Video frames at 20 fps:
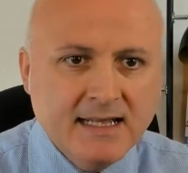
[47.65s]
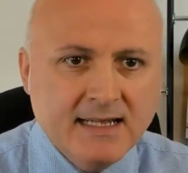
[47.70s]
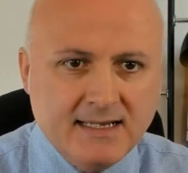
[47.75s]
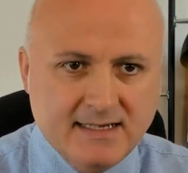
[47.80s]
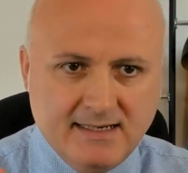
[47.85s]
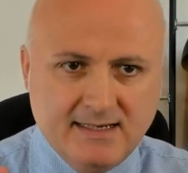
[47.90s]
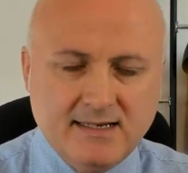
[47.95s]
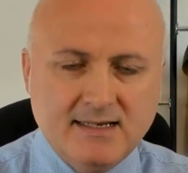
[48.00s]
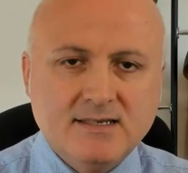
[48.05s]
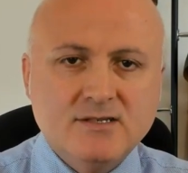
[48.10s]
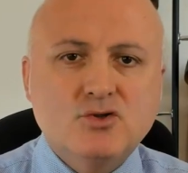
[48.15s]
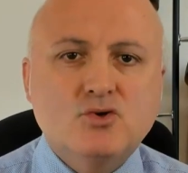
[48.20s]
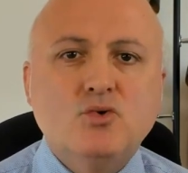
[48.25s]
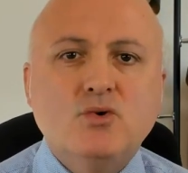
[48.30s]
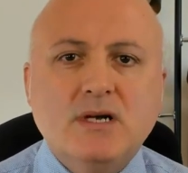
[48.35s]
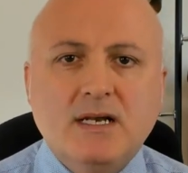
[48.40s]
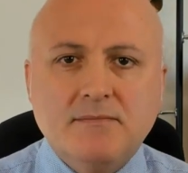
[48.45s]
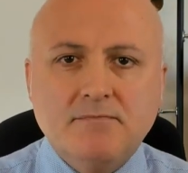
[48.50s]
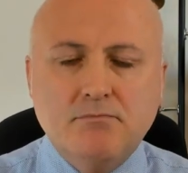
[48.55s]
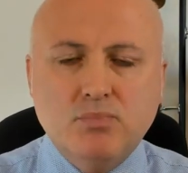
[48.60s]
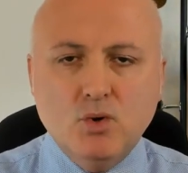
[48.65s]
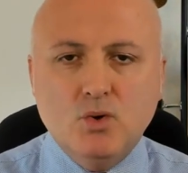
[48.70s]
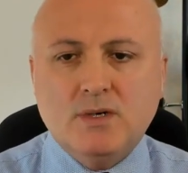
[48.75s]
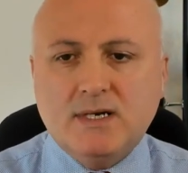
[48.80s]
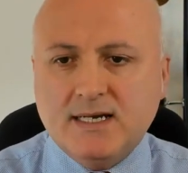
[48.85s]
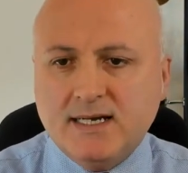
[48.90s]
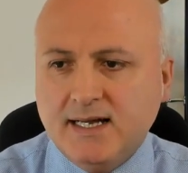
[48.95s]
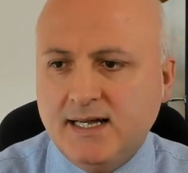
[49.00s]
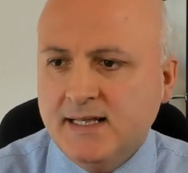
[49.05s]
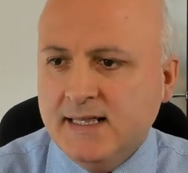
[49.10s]
eh, sul
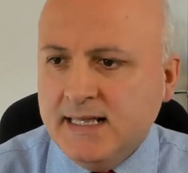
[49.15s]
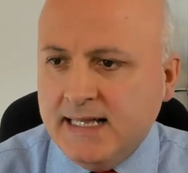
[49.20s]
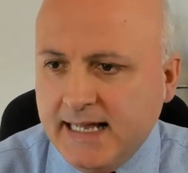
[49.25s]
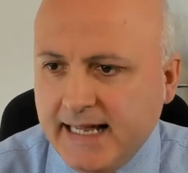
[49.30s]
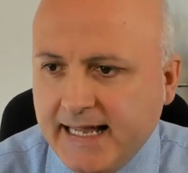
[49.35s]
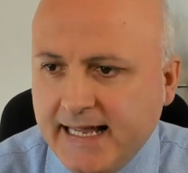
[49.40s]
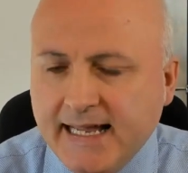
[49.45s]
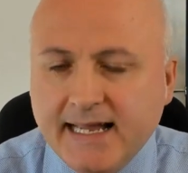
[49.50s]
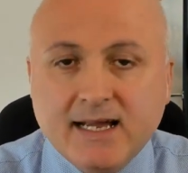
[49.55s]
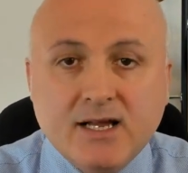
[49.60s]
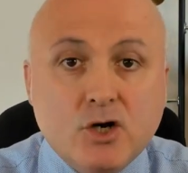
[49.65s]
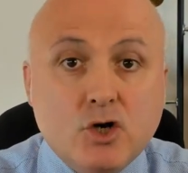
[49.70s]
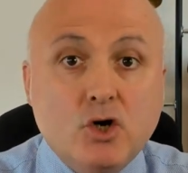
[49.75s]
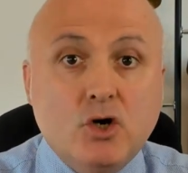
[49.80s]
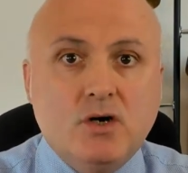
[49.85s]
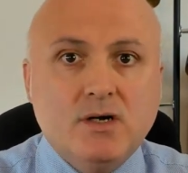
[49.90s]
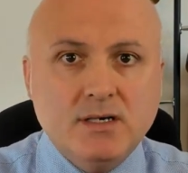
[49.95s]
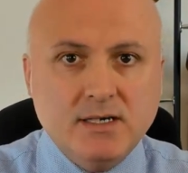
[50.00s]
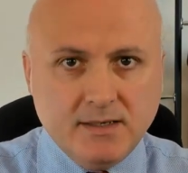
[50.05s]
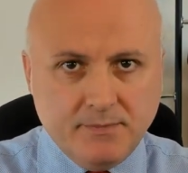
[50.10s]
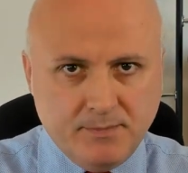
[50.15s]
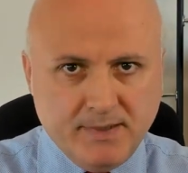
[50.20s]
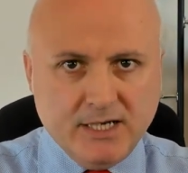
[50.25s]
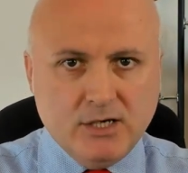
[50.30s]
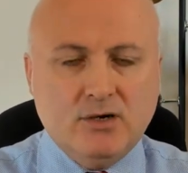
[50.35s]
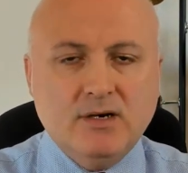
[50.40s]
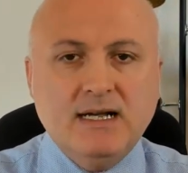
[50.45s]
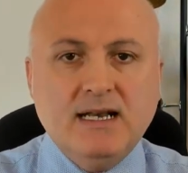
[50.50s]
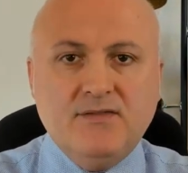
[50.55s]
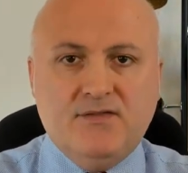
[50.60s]
book e con
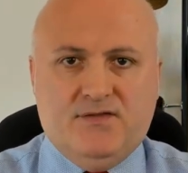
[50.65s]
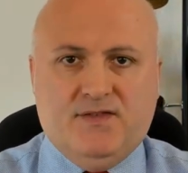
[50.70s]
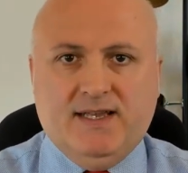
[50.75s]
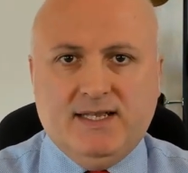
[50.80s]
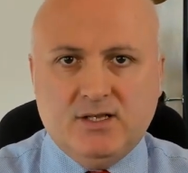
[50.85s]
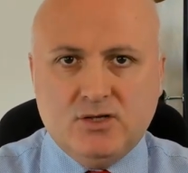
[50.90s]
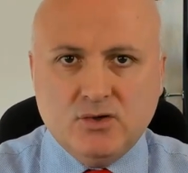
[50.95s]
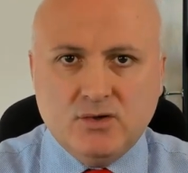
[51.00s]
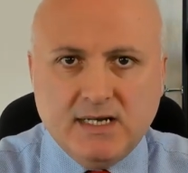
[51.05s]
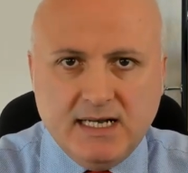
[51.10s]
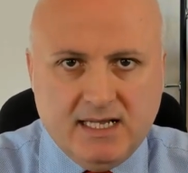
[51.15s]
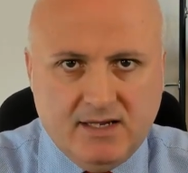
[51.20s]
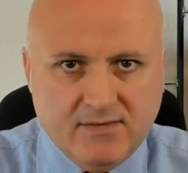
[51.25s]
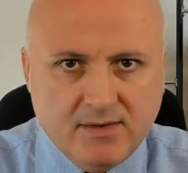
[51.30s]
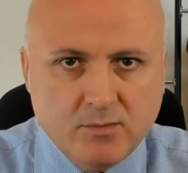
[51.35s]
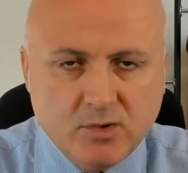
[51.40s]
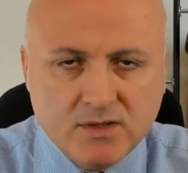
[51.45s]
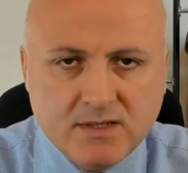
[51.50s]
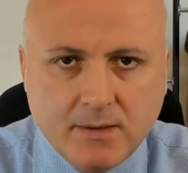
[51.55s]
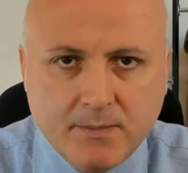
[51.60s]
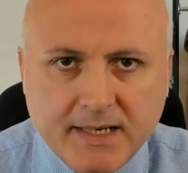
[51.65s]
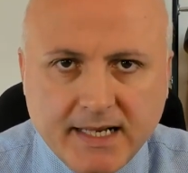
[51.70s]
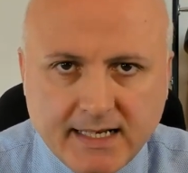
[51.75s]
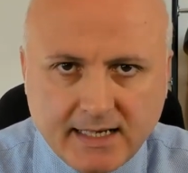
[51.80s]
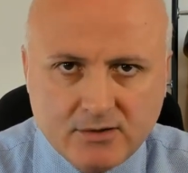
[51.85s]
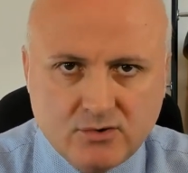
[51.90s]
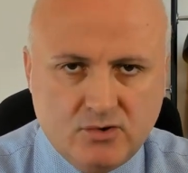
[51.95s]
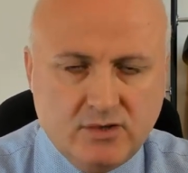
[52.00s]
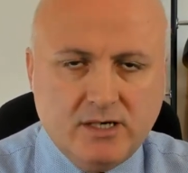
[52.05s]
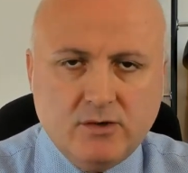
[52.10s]
però l'effetto leva
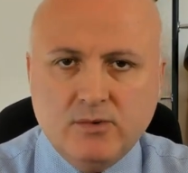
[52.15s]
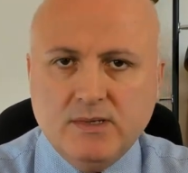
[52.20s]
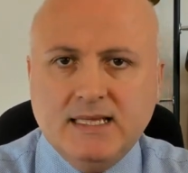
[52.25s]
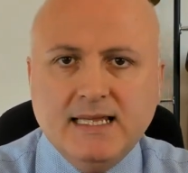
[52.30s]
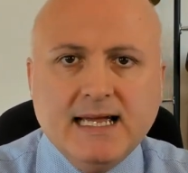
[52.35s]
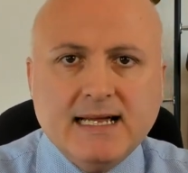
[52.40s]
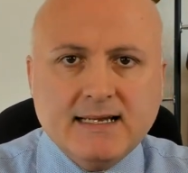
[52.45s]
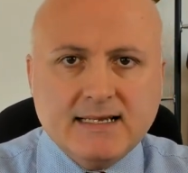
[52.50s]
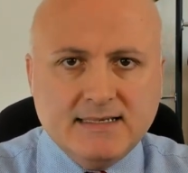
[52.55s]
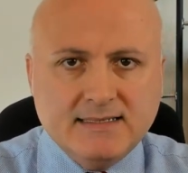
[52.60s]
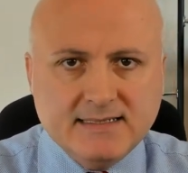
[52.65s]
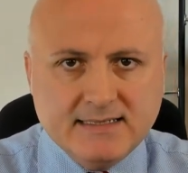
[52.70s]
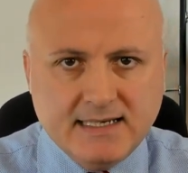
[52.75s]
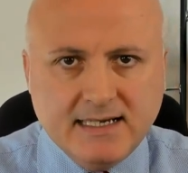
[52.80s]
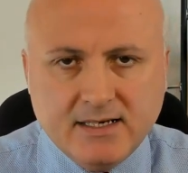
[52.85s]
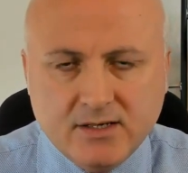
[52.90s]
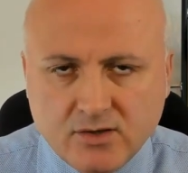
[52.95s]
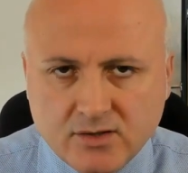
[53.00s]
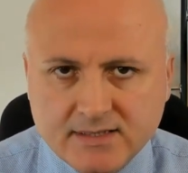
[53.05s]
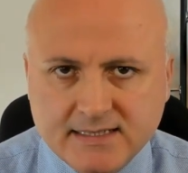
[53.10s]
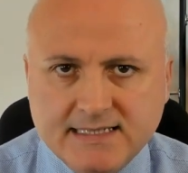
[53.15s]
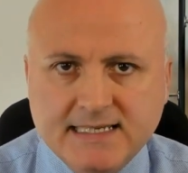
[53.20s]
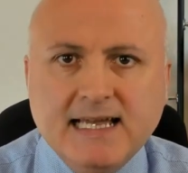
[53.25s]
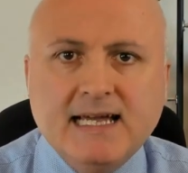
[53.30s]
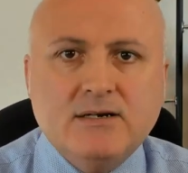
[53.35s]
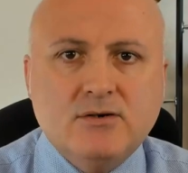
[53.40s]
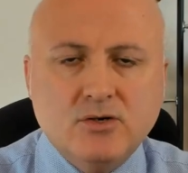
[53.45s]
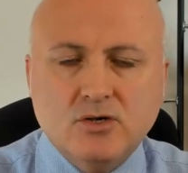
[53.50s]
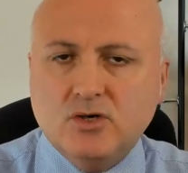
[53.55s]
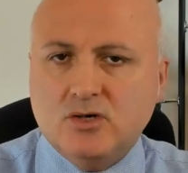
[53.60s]
moltiplicatore, quindi anche se non si
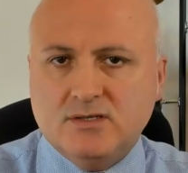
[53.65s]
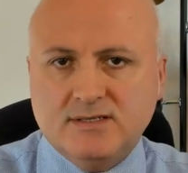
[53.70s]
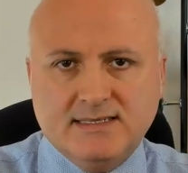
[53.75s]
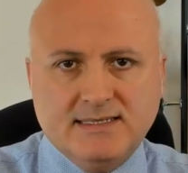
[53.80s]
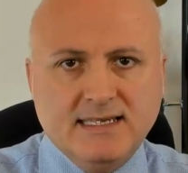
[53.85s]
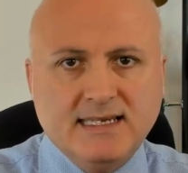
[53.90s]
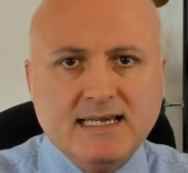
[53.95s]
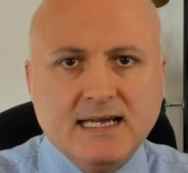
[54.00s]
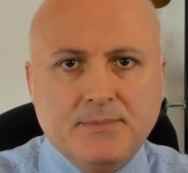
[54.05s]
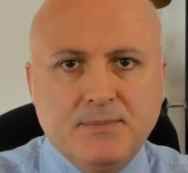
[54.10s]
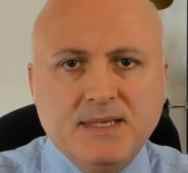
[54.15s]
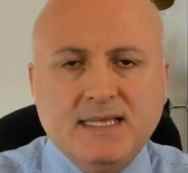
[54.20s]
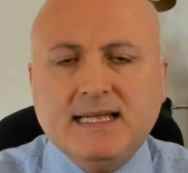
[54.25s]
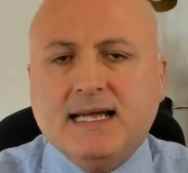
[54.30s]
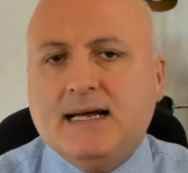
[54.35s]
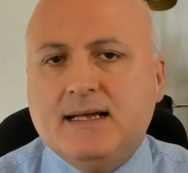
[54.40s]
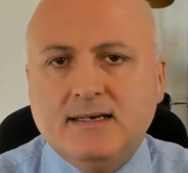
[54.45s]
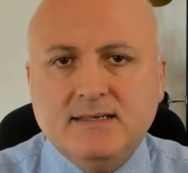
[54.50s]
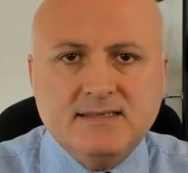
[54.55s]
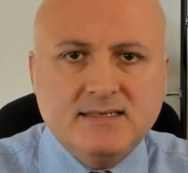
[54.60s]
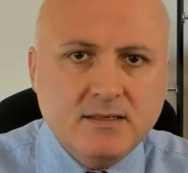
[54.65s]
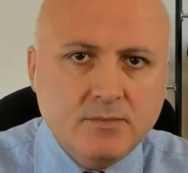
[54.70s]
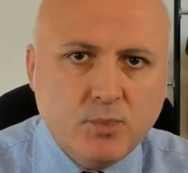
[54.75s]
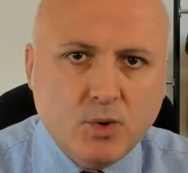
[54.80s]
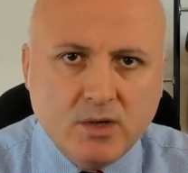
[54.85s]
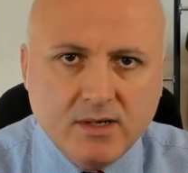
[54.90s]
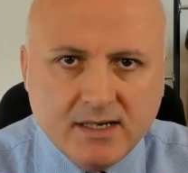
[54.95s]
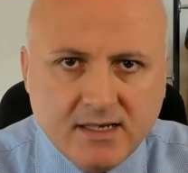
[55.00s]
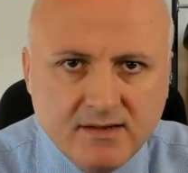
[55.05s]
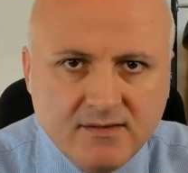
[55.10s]
hanno grossi capitali si
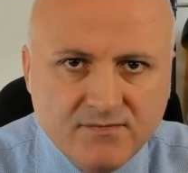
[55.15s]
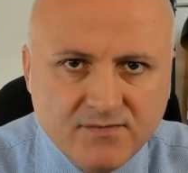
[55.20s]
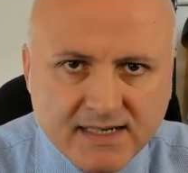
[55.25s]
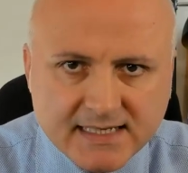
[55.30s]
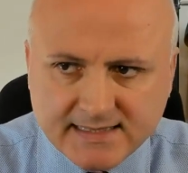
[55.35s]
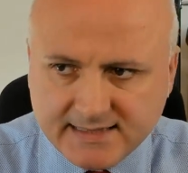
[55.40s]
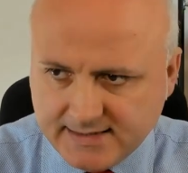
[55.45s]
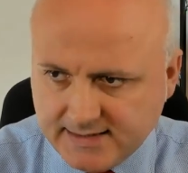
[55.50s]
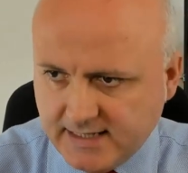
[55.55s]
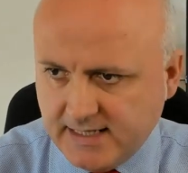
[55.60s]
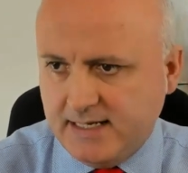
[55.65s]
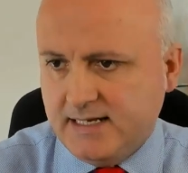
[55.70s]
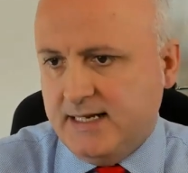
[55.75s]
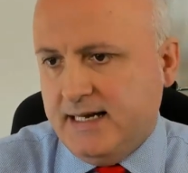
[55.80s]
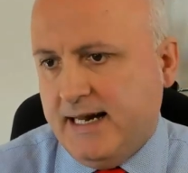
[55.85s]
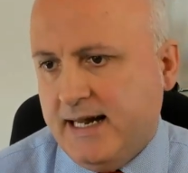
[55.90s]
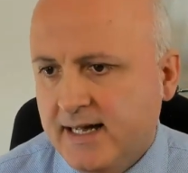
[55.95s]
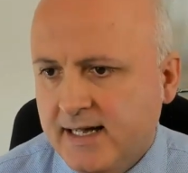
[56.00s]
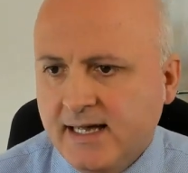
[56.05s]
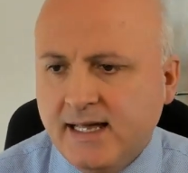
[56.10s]
può investire